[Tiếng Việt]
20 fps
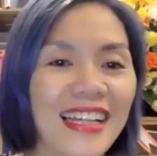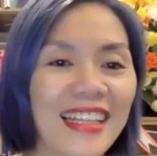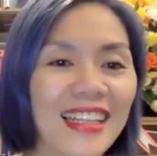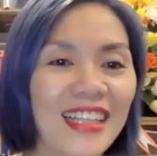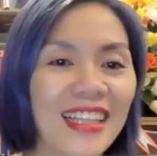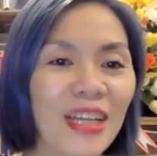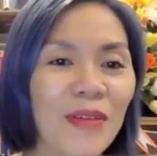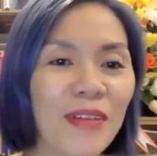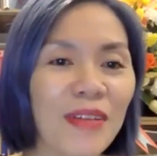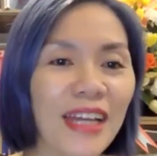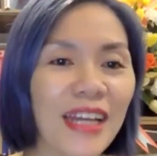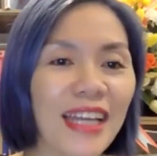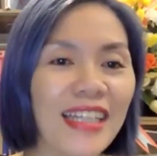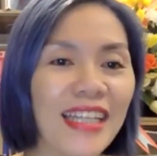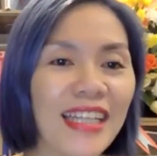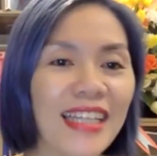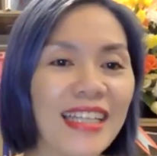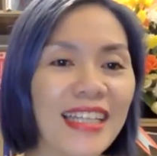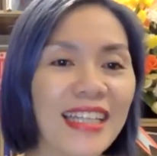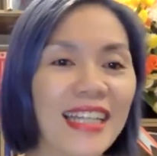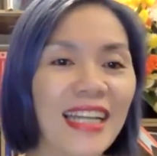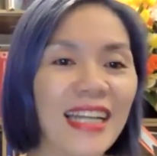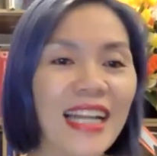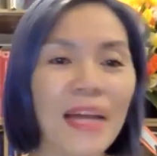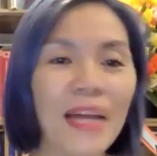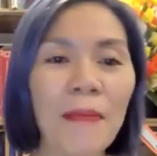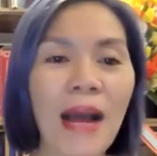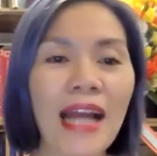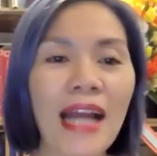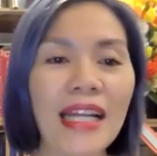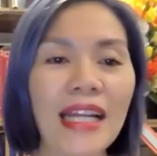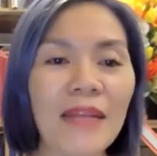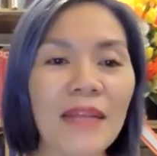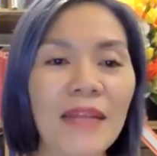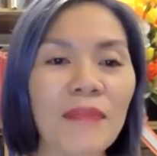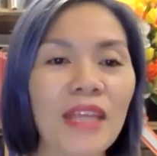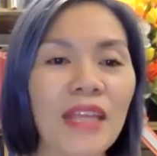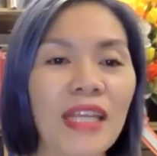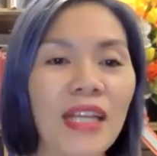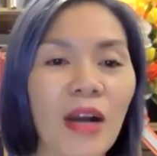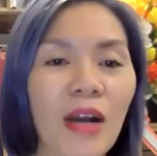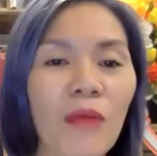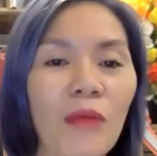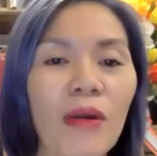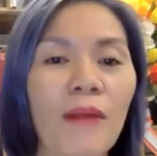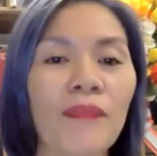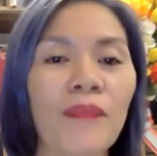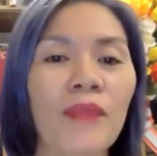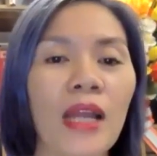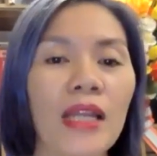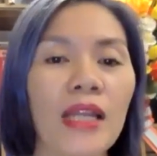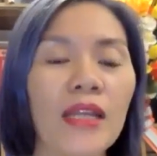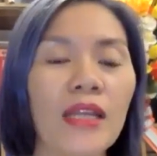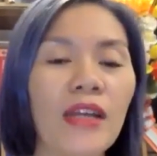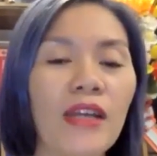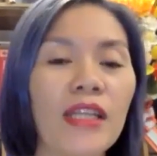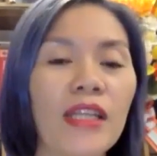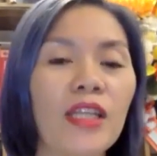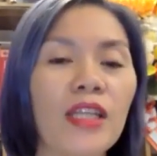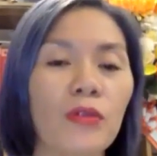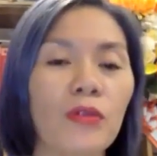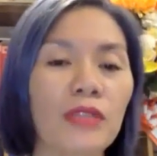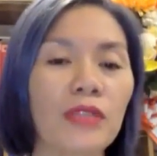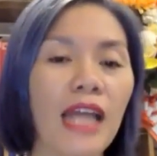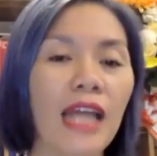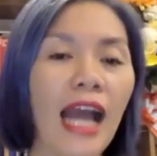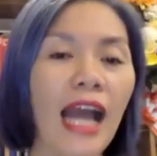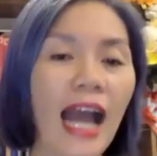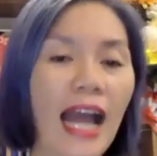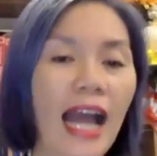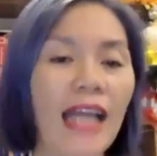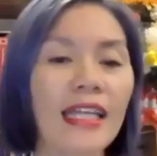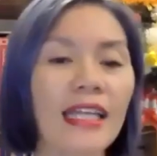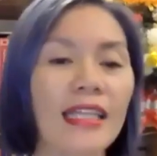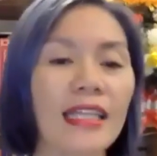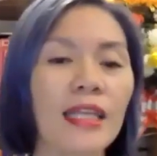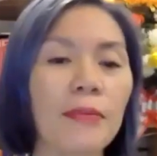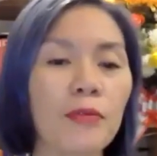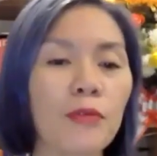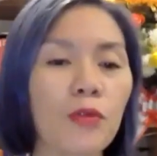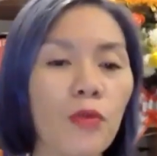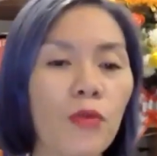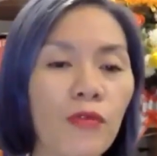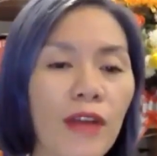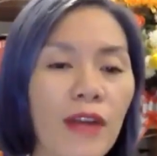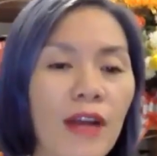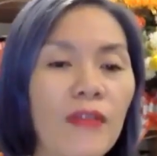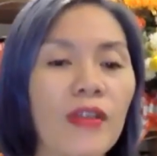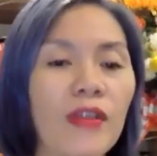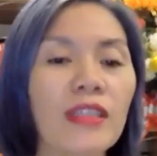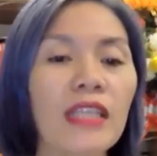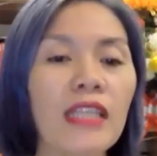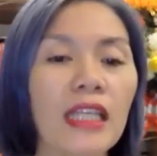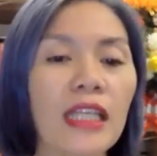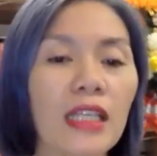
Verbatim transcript: Tổng kết ít nhất là ba đến năm thành công ạ. À. Như vậy thì chúng ta hãy tập trung vào những thành